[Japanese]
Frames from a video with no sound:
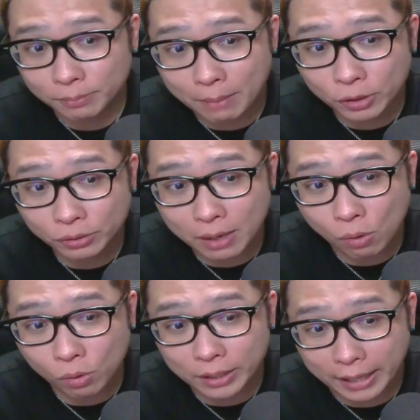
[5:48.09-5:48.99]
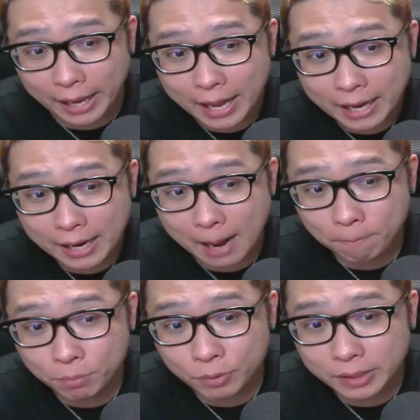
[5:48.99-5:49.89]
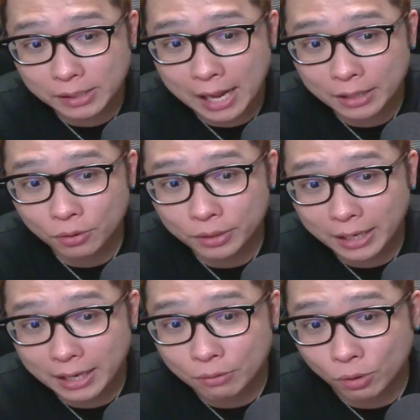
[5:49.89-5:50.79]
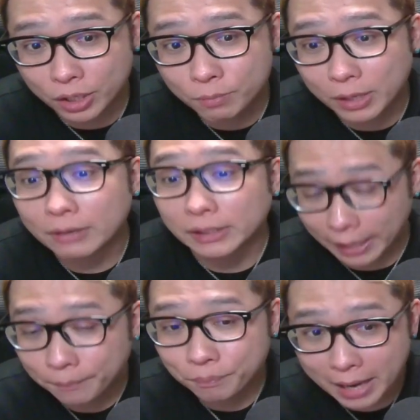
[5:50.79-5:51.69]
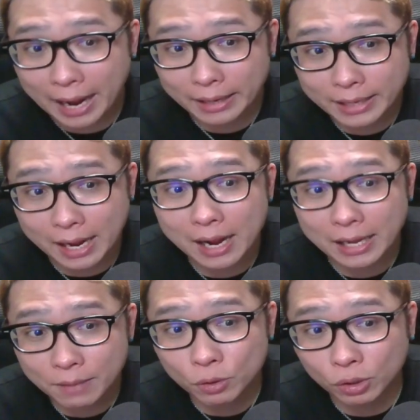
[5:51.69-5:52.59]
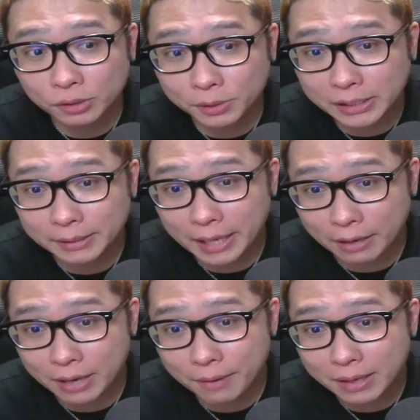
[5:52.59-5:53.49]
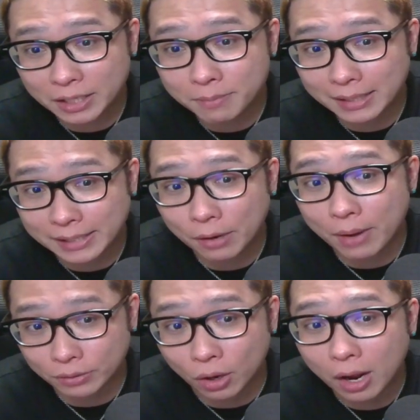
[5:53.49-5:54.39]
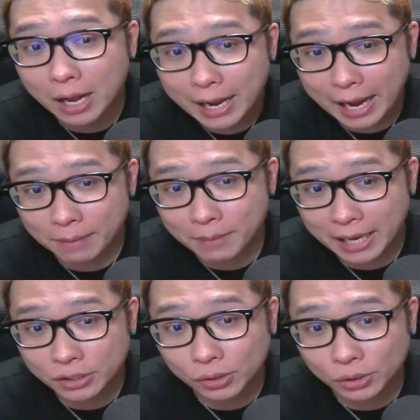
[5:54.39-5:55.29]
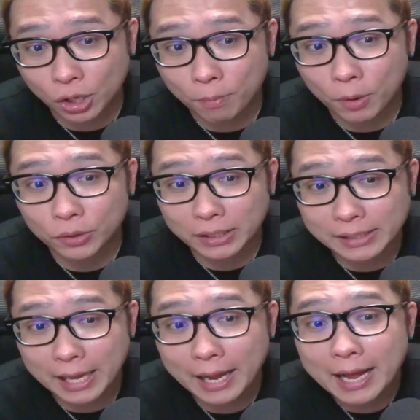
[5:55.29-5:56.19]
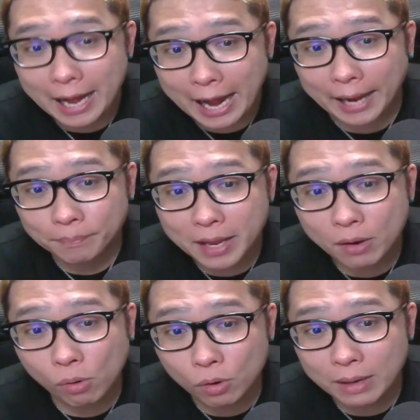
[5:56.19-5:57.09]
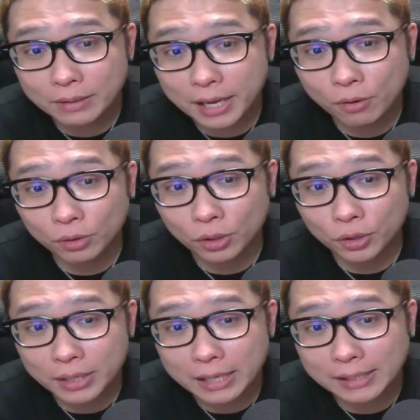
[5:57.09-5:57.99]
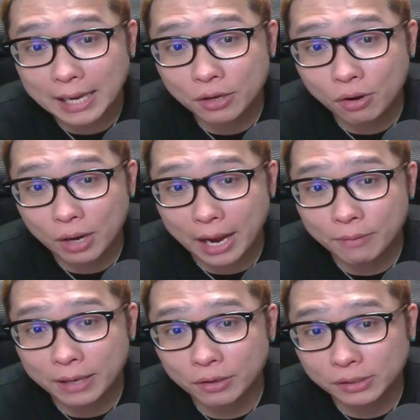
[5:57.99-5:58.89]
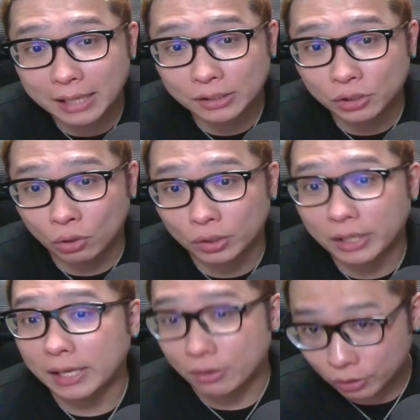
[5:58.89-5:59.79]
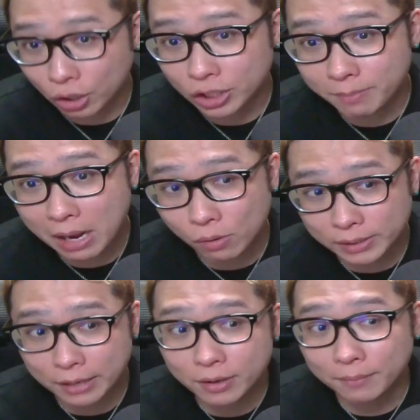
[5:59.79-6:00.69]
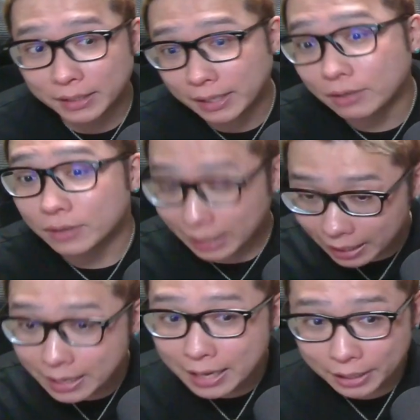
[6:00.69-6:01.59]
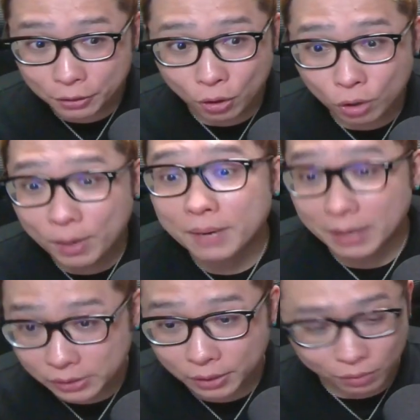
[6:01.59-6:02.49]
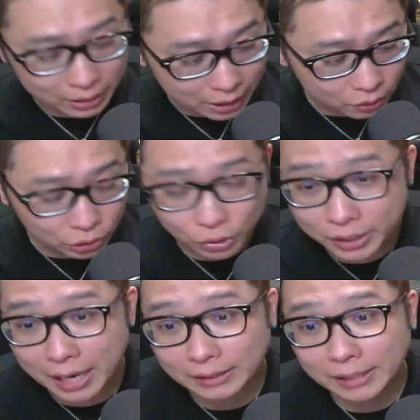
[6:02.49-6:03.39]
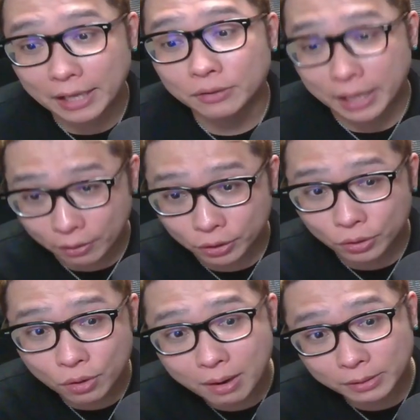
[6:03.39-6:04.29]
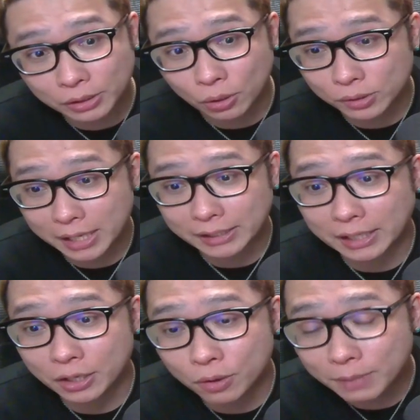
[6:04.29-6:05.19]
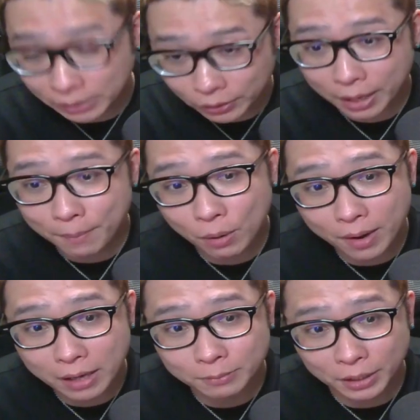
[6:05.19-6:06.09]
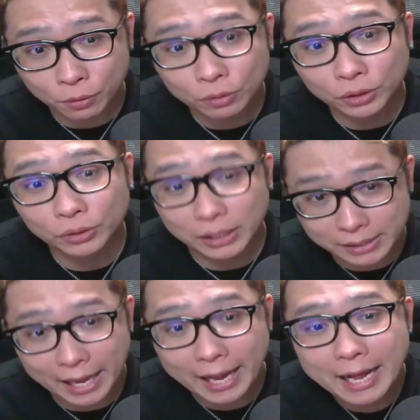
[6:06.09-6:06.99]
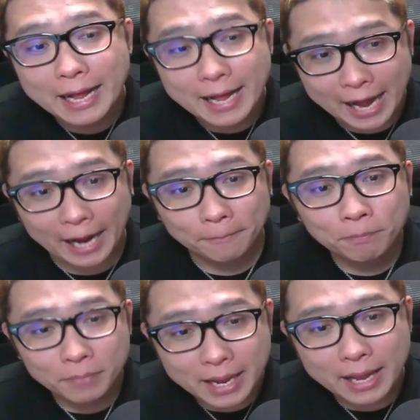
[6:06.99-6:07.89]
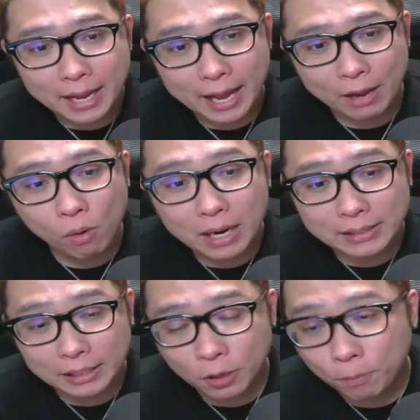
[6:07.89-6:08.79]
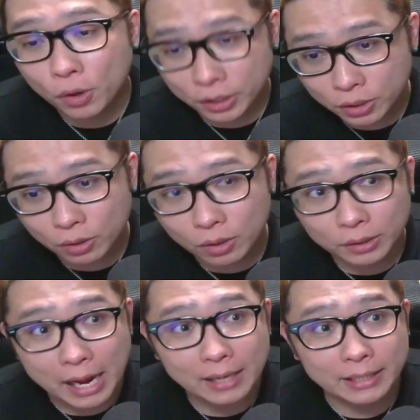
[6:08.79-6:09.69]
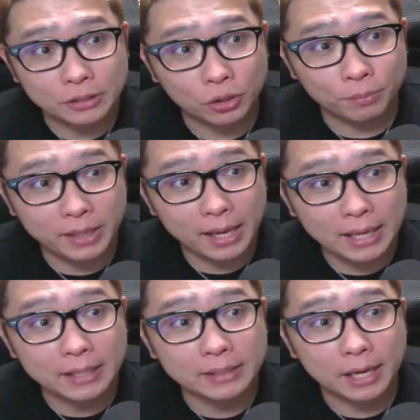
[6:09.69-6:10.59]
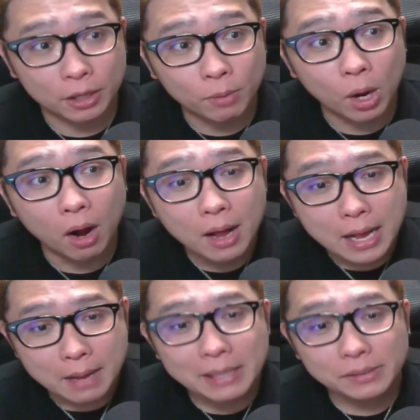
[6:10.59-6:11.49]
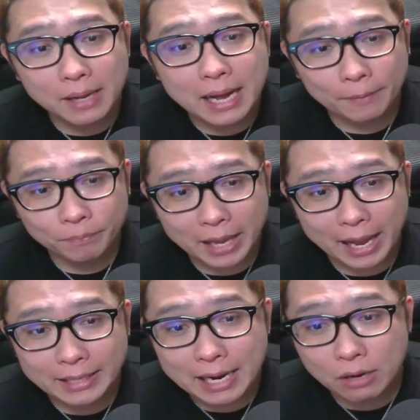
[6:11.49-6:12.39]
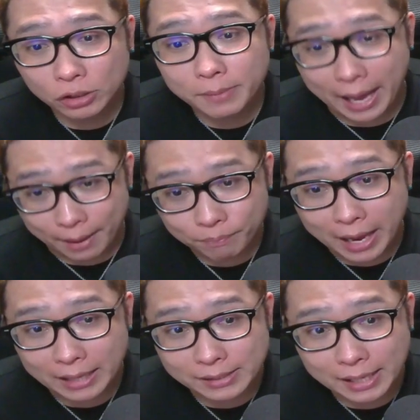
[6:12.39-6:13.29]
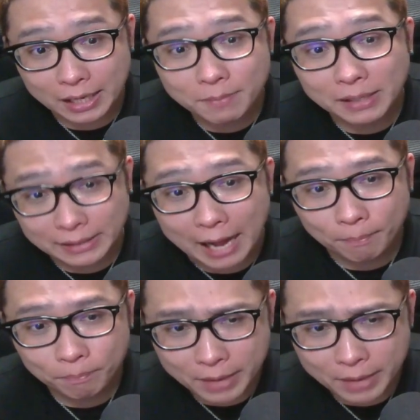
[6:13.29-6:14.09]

まあ、もしくはここでね、カップウィズハンドル的な動きにもなるしね。はい。って考えても、どっちみち、ね、クラインは2 1 5 0 0と、えー、今現状強いポイントですね。はい。で、ここ上抜けることによって、再度、えー、上値余地がズドンと出てくると。25,000ぐらいまで出てくるのかなっていうところもありますので、このあたりをちょっと期待しているんだよっていうところはずっとお伝きておりましたので、まあ、これはあくまで復習ですね。はい。で、えー、ここから先のポイントを短期でちょっと見ていきたいんですけれども、まずは、えー、一旦おしめ、えー、つけてきました。